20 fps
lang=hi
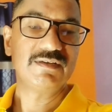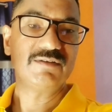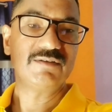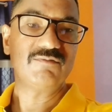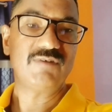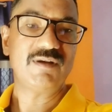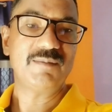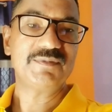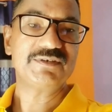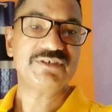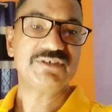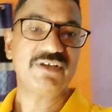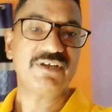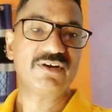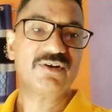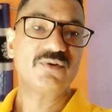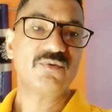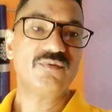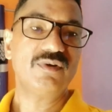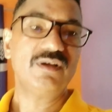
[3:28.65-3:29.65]
वहाँ पे शेयर
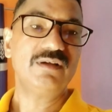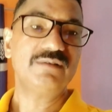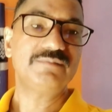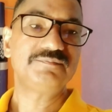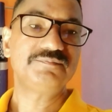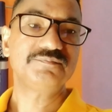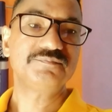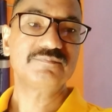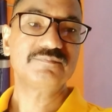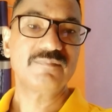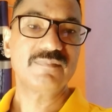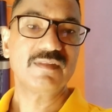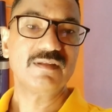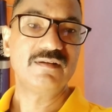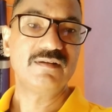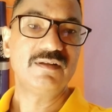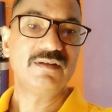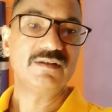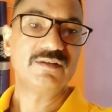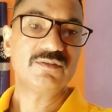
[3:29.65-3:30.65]
करूँगा
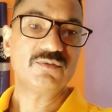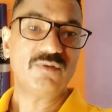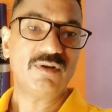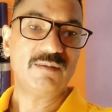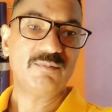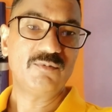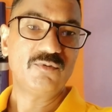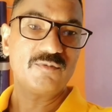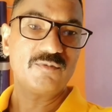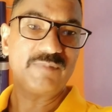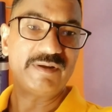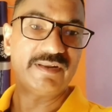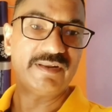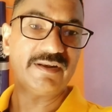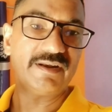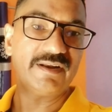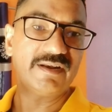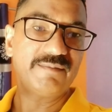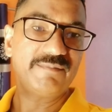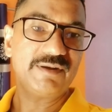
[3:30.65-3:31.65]
तो आप लोग बने
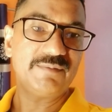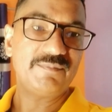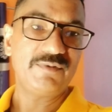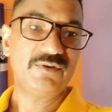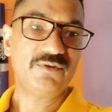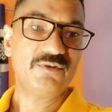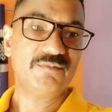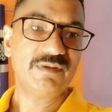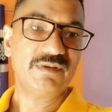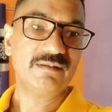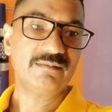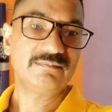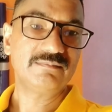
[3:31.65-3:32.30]
रहना मेरे वीडियो में